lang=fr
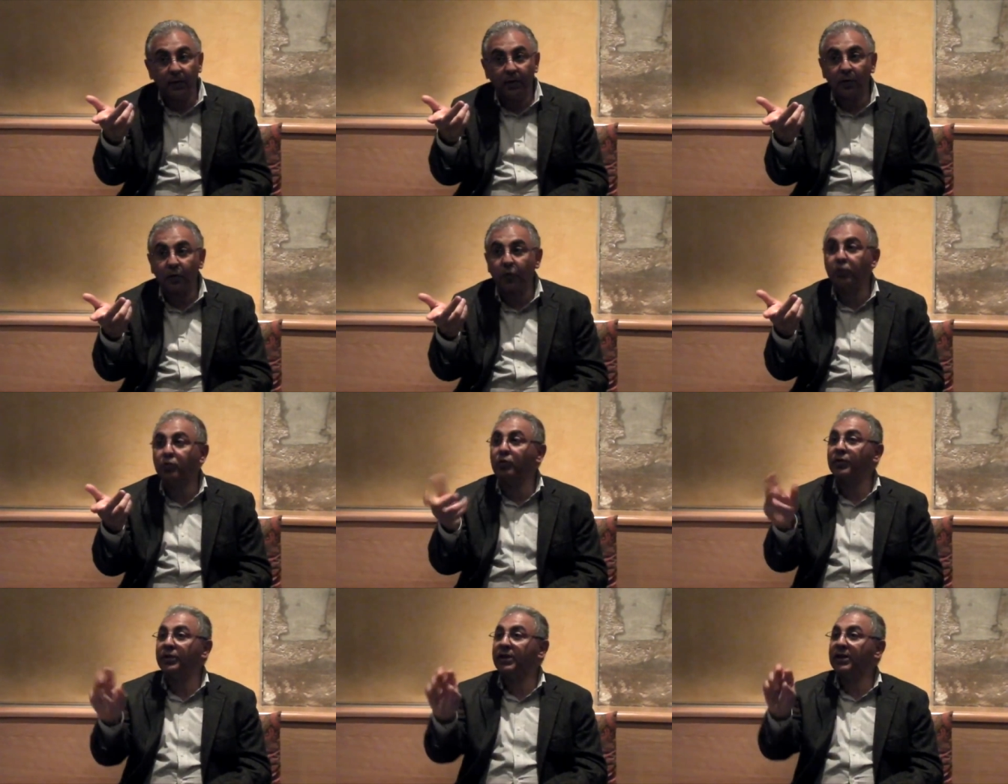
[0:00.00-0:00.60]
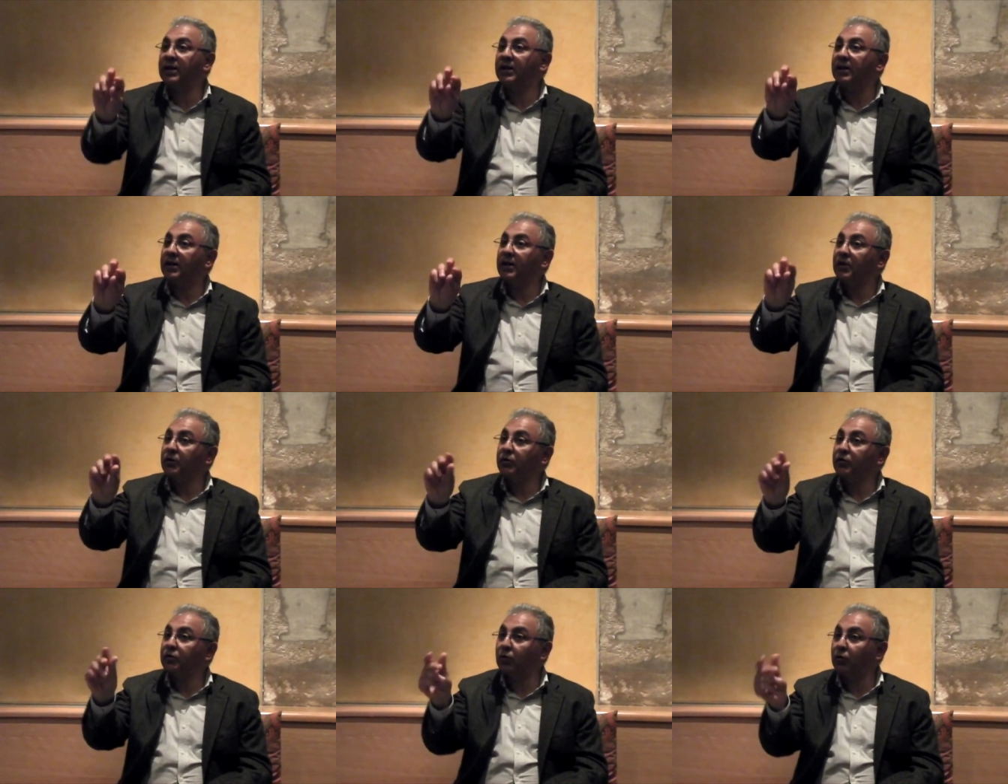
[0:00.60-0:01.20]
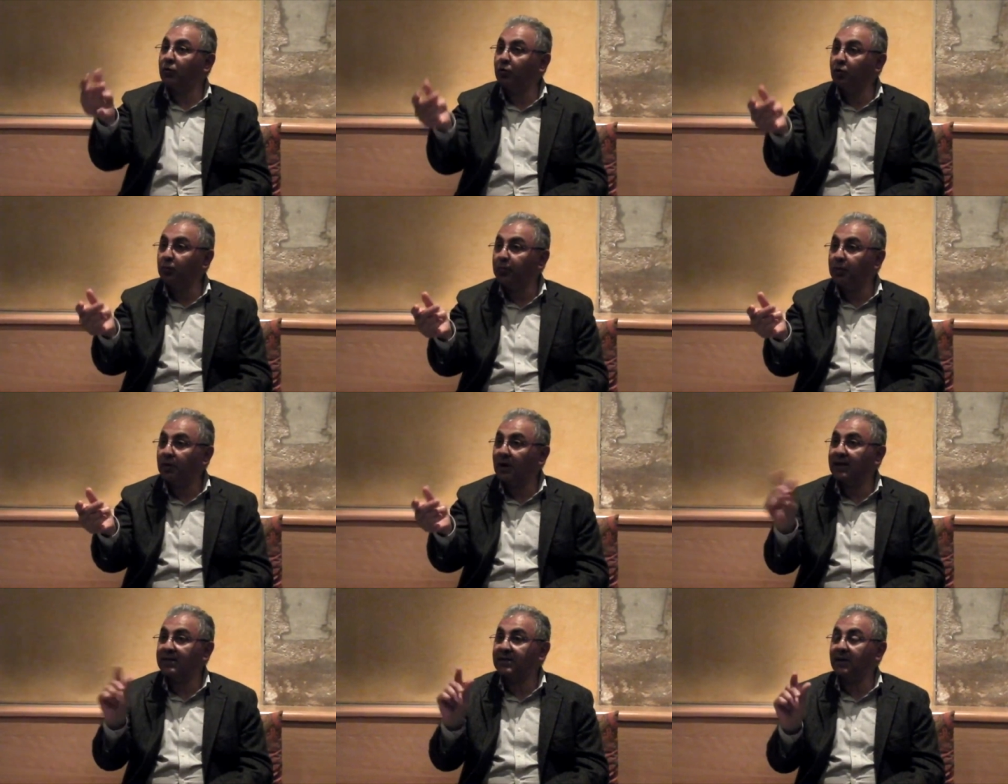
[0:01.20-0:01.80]
retourner ce couple,
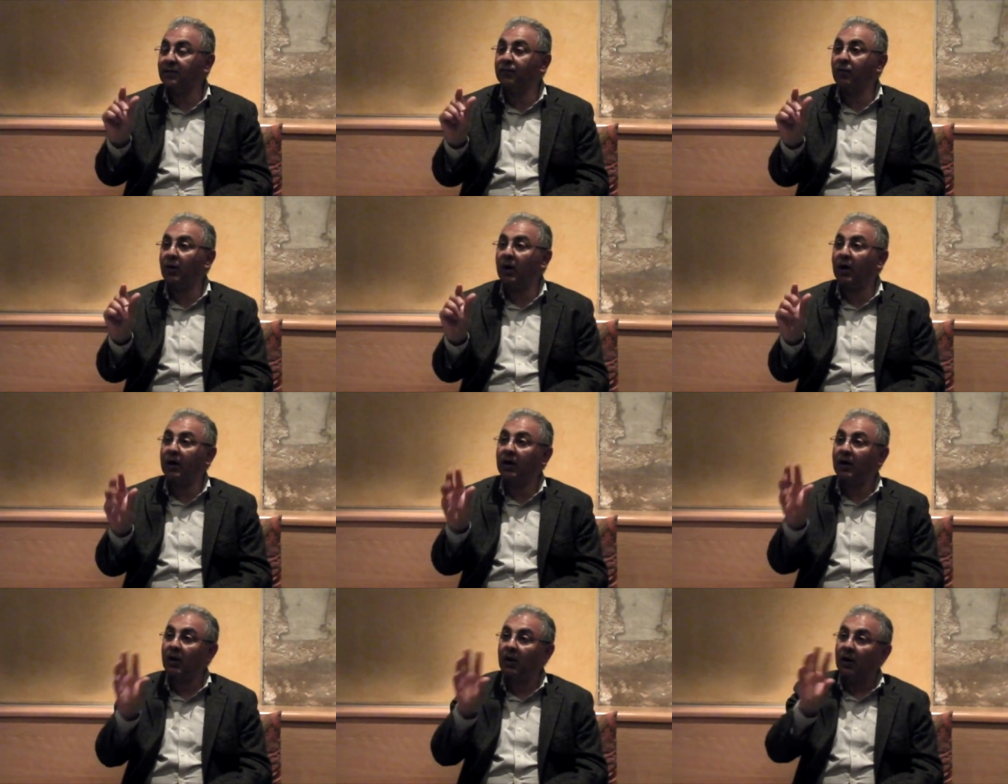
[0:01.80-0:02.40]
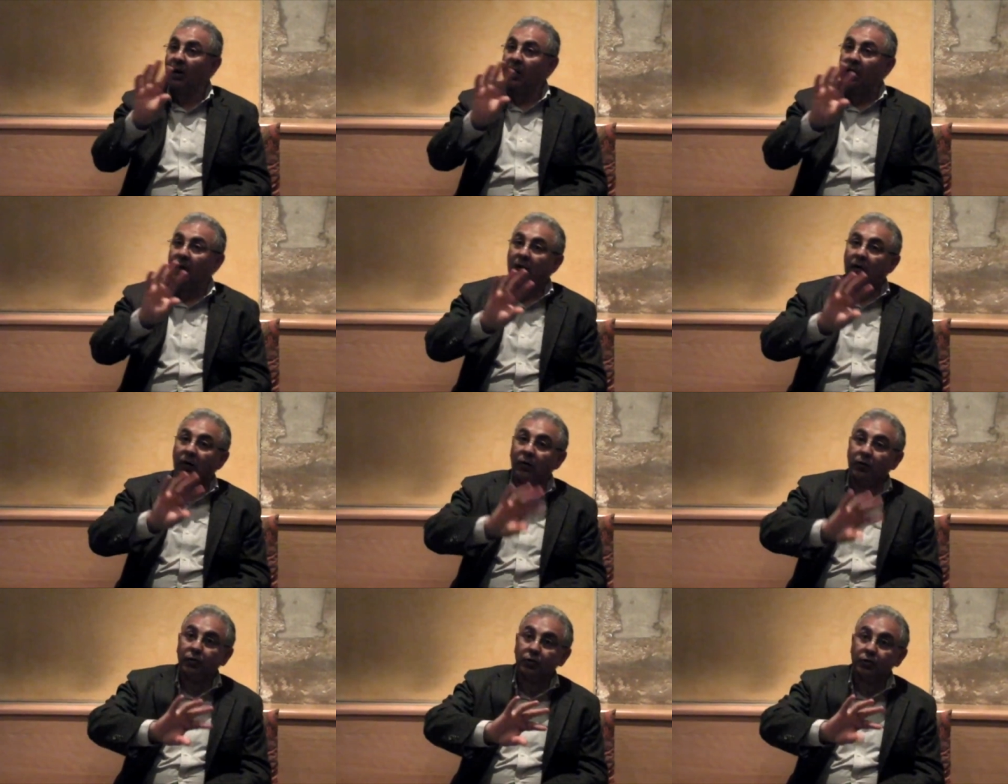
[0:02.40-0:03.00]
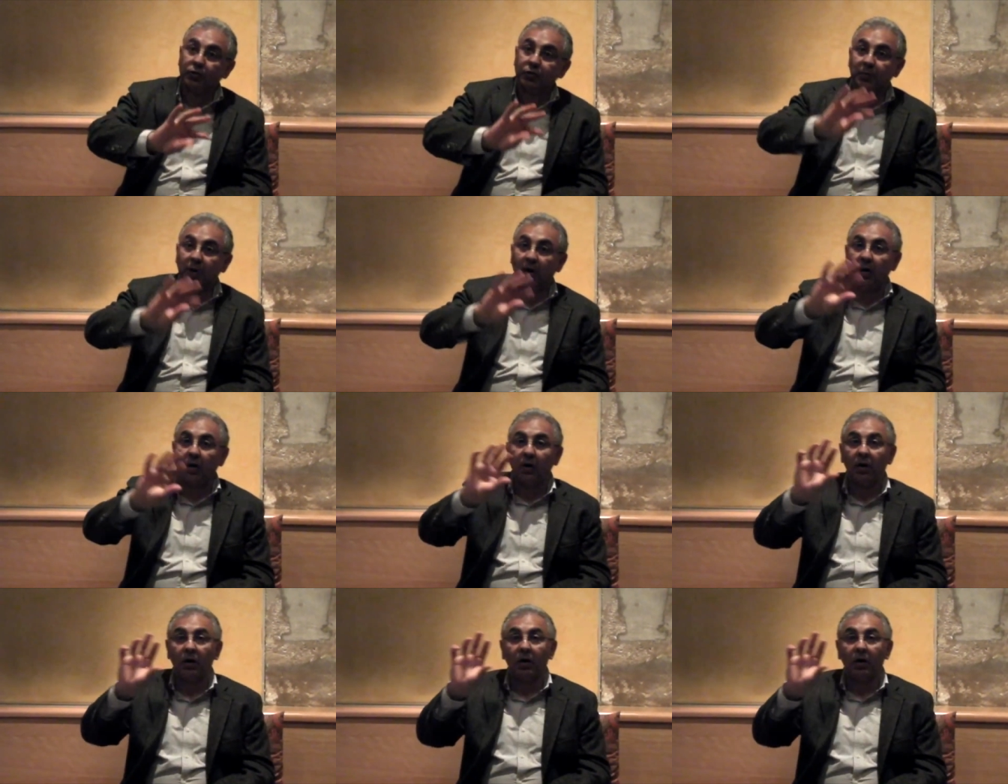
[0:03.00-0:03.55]
à savoir renoncement,